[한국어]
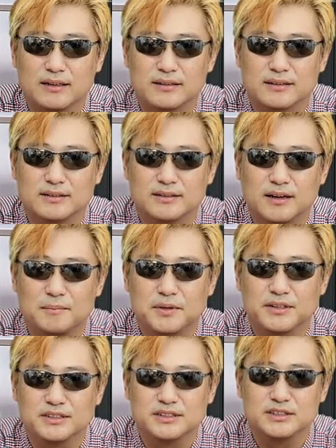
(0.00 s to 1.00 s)
그래서
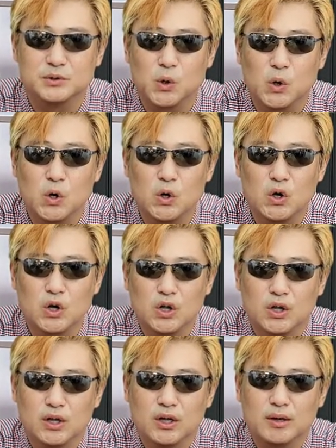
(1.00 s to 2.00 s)
한번 드시고
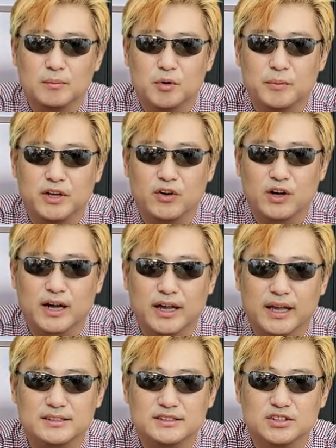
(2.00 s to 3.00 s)
몸이
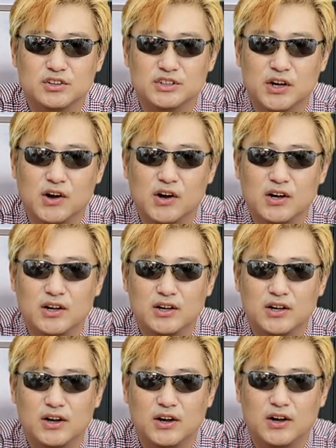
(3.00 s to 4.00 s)
건강해지셔서
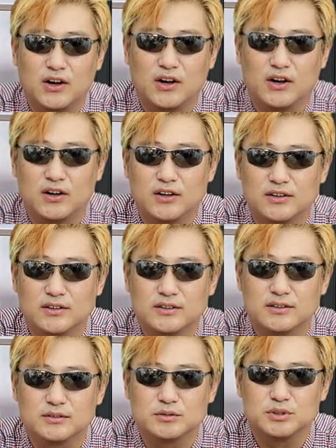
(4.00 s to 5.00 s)
어,
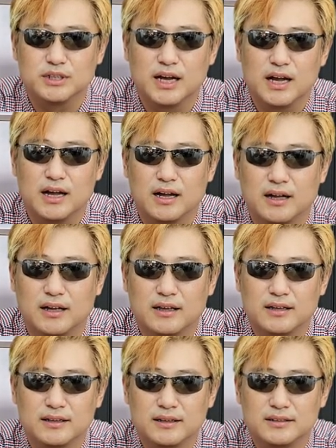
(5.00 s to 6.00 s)
우리가
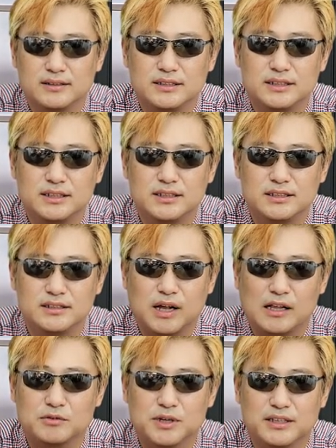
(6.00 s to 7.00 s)
늘
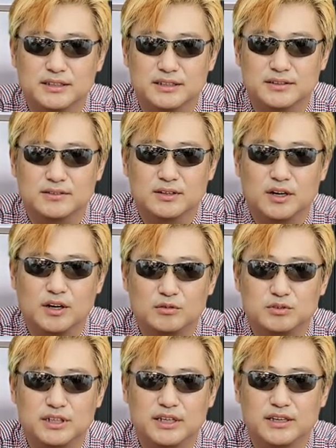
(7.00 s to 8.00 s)
갈구하는 어,
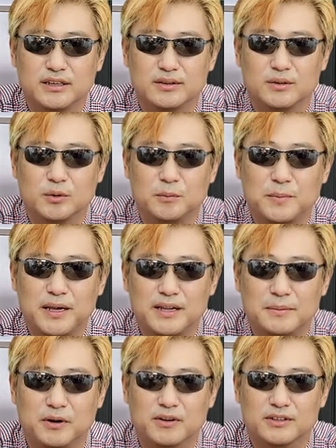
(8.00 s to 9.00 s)
우리 돈
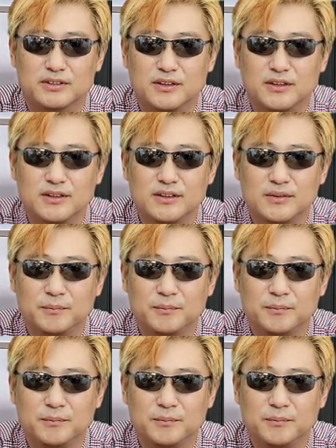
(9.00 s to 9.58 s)
빨리 벌어서